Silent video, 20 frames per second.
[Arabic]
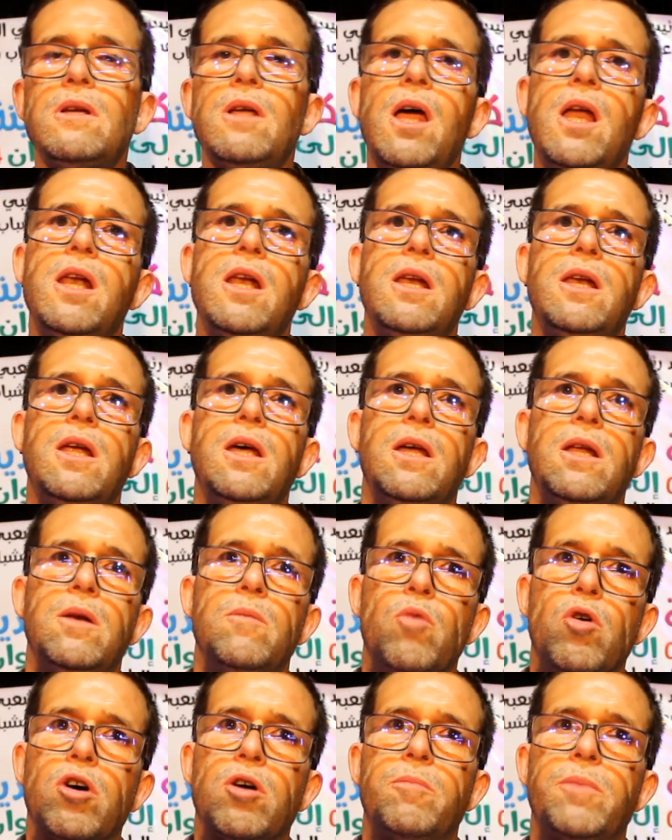
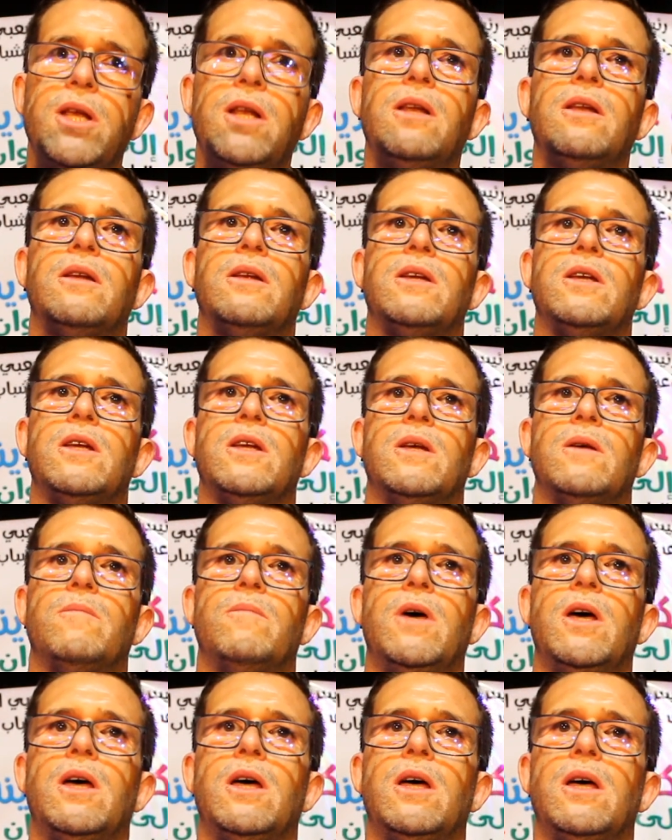المقبل
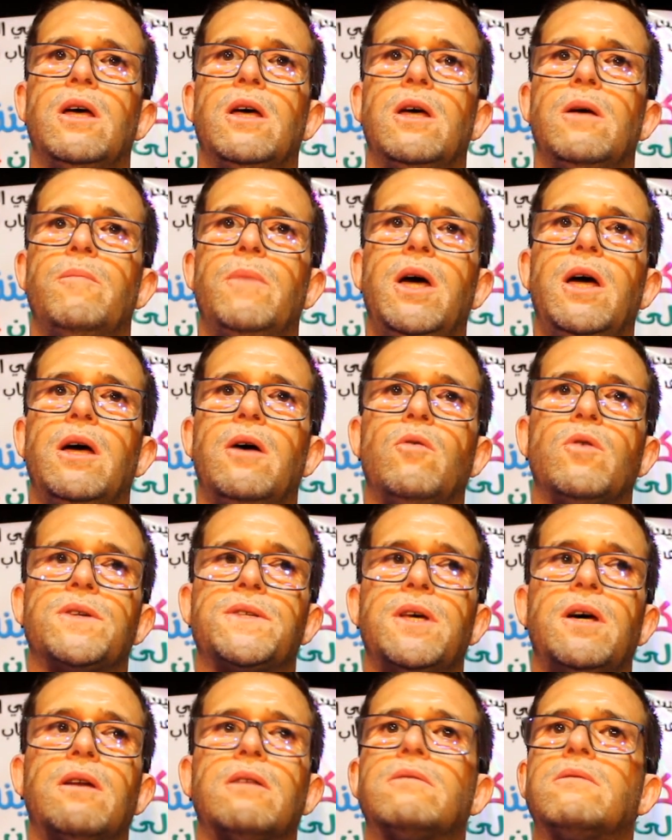مع
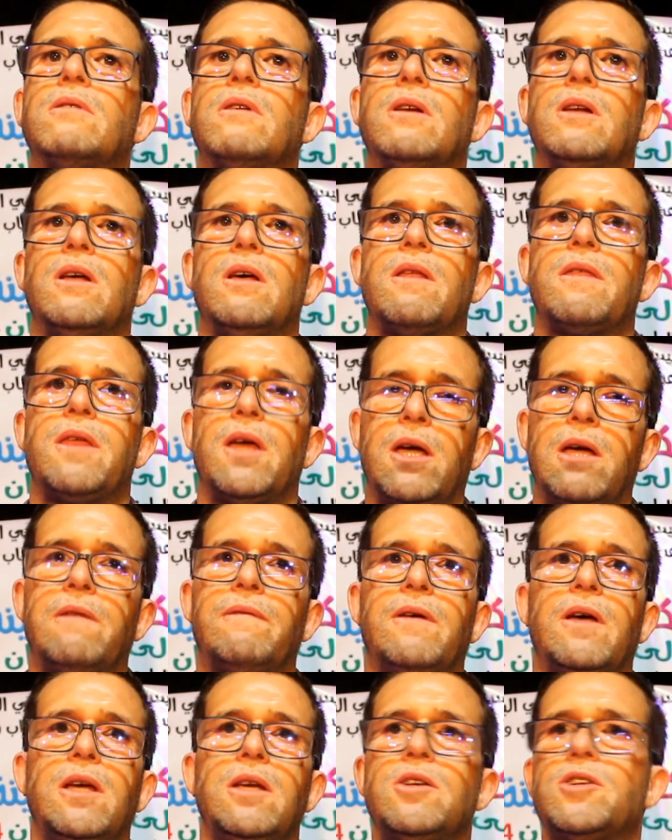وزاره
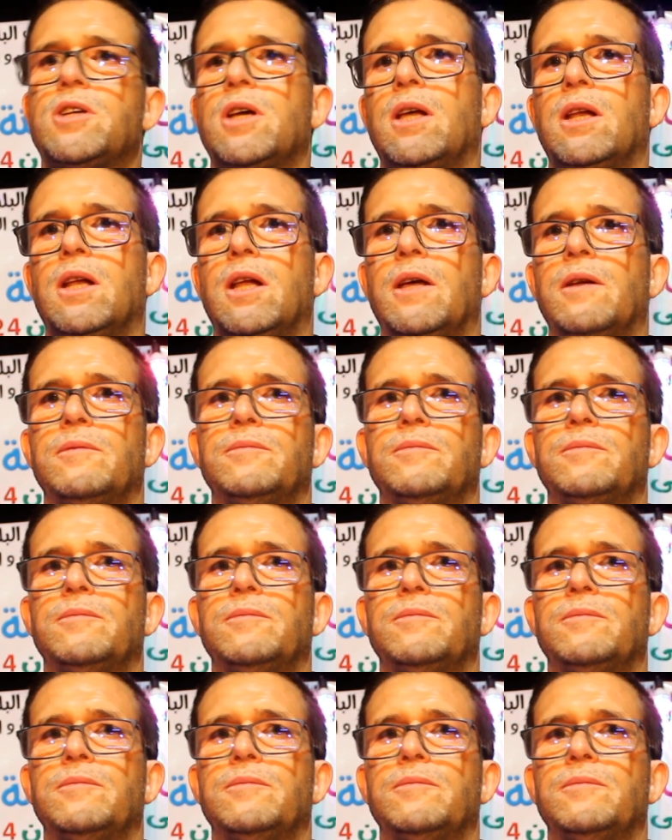الثقافه ان شاء الله